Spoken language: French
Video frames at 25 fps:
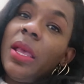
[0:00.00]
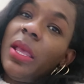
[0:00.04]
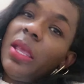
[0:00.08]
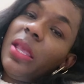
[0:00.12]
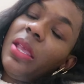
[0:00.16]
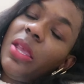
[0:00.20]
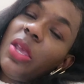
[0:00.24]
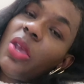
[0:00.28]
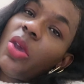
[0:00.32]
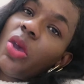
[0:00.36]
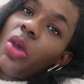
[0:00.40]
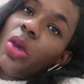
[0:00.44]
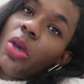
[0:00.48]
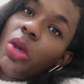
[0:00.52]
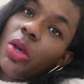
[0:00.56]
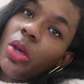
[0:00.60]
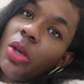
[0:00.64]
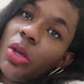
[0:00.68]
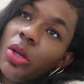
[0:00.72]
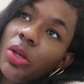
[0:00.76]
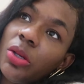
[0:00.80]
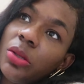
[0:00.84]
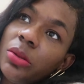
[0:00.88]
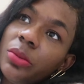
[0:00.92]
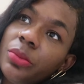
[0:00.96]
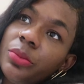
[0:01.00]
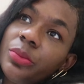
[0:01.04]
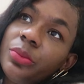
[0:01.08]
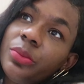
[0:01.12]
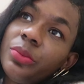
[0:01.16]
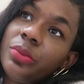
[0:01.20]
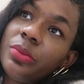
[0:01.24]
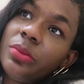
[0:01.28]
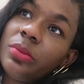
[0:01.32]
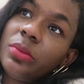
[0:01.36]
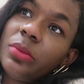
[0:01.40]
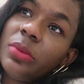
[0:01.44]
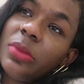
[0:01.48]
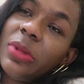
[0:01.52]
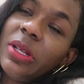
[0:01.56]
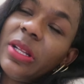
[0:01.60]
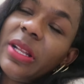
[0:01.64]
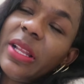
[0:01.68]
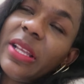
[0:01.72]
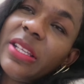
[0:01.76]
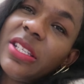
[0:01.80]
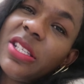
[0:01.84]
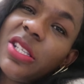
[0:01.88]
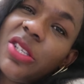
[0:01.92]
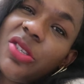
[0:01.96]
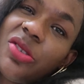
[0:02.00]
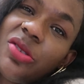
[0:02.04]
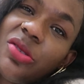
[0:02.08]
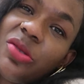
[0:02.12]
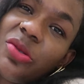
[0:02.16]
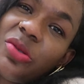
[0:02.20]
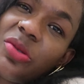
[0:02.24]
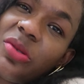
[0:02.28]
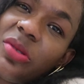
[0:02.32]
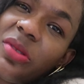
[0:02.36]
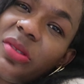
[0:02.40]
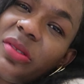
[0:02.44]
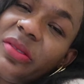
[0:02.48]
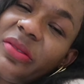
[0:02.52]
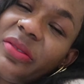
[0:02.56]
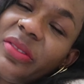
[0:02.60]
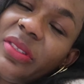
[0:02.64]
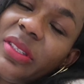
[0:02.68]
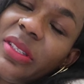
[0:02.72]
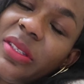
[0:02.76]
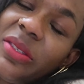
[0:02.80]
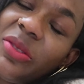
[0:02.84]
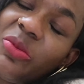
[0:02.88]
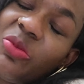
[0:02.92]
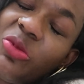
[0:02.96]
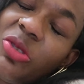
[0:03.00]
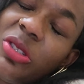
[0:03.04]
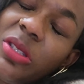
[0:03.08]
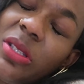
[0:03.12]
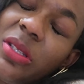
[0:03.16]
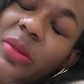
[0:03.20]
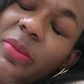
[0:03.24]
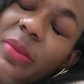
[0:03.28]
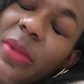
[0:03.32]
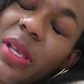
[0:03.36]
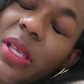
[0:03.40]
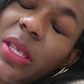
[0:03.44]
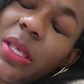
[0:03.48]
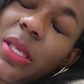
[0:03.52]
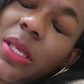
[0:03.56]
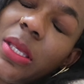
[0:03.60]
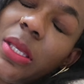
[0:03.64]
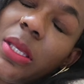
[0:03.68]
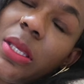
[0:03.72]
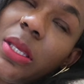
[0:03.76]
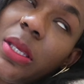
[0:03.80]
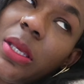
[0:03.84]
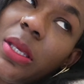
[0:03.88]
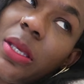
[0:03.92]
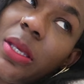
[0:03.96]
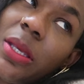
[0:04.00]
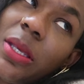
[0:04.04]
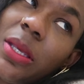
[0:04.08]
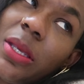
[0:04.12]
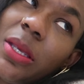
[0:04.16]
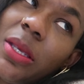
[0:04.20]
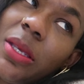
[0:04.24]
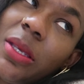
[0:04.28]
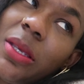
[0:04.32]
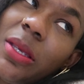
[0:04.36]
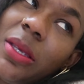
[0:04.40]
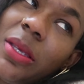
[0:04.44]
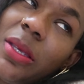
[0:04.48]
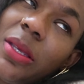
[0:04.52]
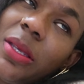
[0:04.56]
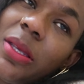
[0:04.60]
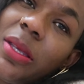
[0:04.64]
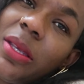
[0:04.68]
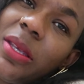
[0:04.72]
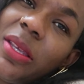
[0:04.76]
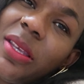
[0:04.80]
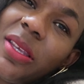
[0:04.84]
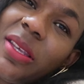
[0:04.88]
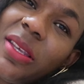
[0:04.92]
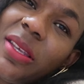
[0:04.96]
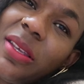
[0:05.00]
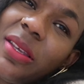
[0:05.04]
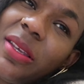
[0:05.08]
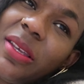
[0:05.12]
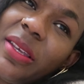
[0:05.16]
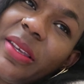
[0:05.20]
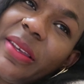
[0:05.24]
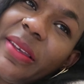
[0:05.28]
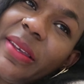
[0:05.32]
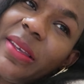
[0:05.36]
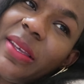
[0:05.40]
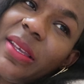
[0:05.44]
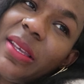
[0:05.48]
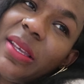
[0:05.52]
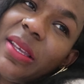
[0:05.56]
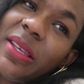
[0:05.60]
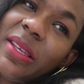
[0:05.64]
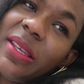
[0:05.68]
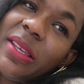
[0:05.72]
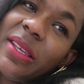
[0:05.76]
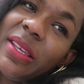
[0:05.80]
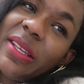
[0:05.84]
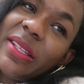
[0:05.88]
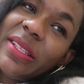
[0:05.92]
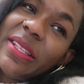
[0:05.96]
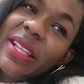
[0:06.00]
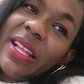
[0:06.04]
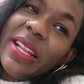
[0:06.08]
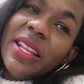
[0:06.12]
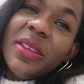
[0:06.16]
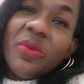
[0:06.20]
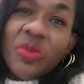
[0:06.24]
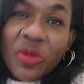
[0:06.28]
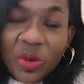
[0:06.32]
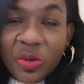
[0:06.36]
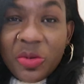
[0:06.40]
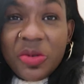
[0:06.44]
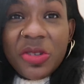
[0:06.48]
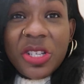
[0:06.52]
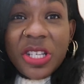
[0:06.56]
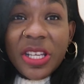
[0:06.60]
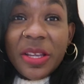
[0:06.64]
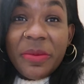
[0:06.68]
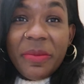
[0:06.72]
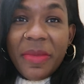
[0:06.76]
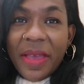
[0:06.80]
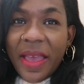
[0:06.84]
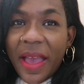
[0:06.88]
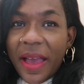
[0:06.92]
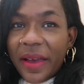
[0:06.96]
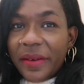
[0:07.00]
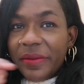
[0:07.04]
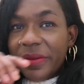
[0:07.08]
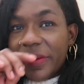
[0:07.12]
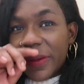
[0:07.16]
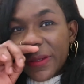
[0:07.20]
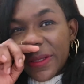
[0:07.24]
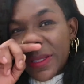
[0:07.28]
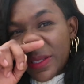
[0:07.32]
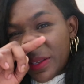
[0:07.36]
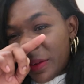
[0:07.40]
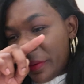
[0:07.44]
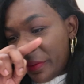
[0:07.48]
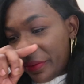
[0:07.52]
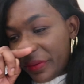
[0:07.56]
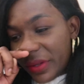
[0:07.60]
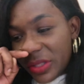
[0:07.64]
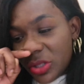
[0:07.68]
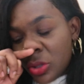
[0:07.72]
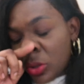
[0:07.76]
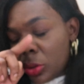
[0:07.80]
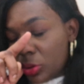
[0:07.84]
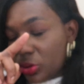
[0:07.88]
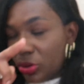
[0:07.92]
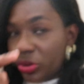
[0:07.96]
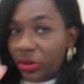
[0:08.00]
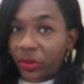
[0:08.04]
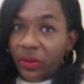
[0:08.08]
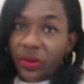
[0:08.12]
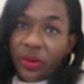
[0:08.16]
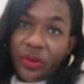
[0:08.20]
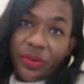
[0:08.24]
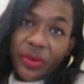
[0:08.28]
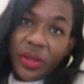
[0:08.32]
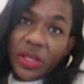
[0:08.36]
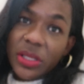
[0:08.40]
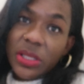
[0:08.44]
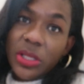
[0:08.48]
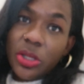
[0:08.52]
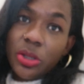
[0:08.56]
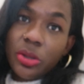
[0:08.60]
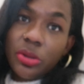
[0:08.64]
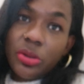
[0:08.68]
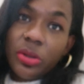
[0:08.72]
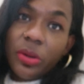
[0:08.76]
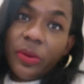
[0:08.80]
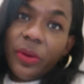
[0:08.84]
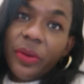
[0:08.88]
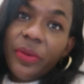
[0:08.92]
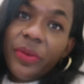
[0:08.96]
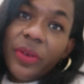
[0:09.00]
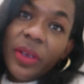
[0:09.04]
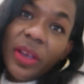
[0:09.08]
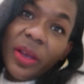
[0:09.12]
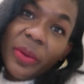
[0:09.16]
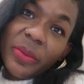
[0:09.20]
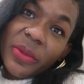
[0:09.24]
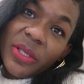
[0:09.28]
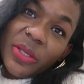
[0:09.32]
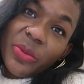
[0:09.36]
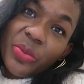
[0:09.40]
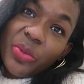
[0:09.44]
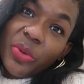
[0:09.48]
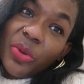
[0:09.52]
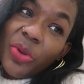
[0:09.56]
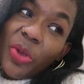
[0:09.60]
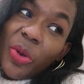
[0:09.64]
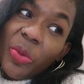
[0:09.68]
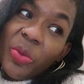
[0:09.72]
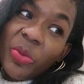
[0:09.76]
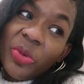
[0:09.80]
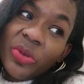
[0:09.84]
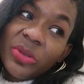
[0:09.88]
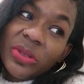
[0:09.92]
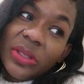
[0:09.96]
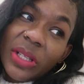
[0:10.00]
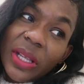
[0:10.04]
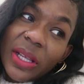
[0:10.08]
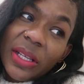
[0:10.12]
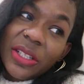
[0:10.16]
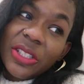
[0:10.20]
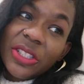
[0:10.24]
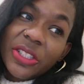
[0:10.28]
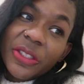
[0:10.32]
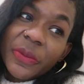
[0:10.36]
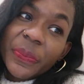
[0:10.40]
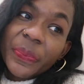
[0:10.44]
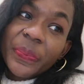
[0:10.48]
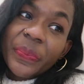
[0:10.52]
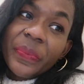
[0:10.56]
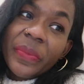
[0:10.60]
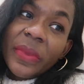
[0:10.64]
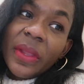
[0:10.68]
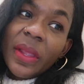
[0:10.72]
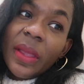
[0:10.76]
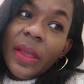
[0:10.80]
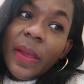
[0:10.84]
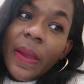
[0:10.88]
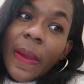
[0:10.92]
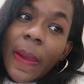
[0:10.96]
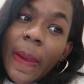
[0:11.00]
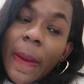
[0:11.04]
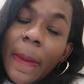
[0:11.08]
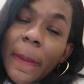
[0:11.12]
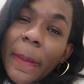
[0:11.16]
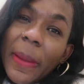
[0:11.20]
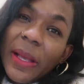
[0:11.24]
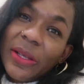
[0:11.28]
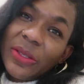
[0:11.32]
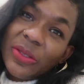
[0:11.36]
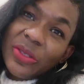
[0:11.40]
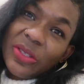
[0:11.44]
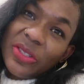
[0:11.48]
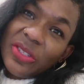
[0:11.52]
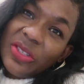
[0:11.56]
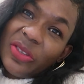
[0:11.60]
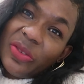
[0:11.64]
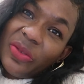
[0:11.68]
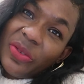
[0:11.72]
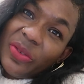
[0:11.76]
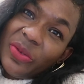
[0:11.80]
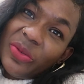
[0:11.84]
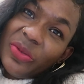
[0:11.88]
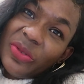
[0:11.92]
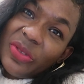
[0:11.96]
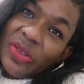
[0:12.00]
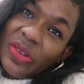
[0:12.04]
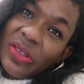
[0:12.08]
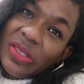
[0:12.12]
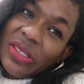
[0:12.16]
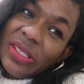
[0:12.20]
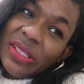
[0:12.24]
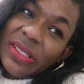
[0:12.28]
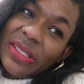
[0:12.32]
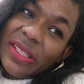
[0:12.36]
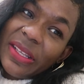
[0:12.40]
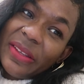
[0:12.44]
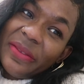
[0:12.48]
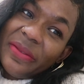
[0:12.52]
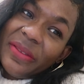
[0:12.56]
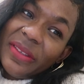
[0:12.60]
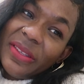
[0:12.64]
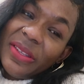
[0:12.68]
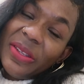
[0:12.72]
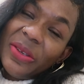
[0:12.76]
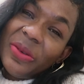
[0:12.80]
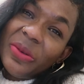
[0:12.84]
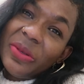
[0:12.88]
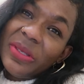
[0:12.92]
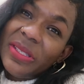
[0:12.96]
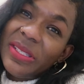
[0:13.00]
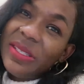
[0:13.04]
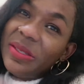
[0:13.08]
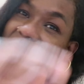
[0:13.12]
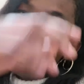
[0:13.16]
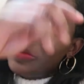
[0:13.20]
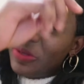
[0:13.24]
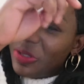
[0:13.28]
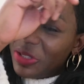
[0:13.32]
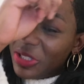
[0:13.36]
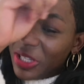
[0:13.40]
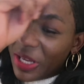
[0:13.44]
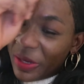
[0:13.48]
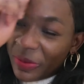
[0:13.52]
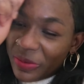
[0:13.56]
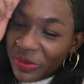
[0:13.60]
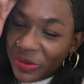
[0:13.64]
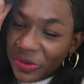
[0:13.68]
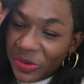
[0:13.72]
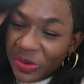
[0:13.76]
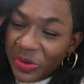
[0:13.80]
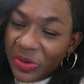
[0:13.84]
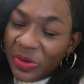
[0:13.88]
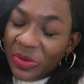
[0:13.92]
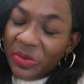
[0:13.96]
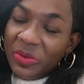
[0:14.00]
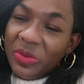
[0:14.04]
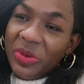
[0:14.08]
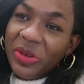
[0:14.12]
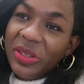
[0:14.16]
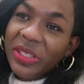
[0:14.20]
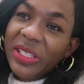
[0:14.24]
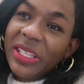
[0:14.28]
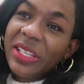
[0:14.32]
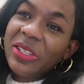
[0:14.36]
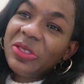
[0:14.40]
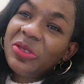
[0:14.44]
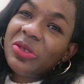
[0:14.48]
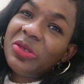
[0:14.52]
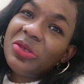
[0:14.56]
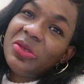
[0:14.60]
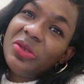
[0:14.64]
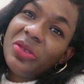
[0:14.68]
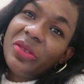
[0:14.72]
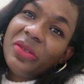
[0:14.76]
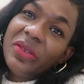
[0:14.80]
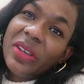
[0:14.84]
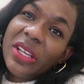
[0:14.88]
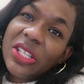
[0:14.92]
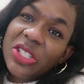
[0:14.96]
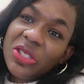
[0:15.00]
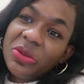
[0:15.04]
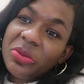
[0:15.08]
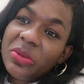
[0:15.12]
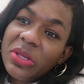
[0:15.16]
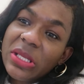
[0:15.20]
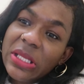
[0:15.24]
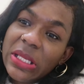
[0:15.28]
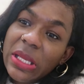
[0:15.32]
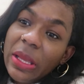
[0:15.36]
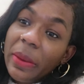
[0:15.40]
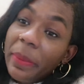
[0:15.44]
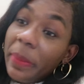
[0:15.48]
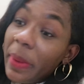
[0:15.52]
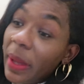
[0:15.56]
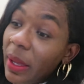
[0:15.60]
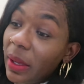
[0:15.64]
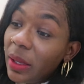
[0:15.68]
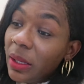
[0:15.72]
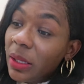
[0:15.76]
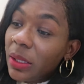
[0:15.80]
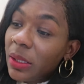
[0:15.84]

Et là, j'ai juste une envie de me démaquiller et d'aller me coucher. Mais avant ça, en fait, ce que je vais faire, c'est que je vais faire un petit peu de montage parce que j'ai envie de vous sortir cette vidéo dimanche absolument quelque chose de vachement sympa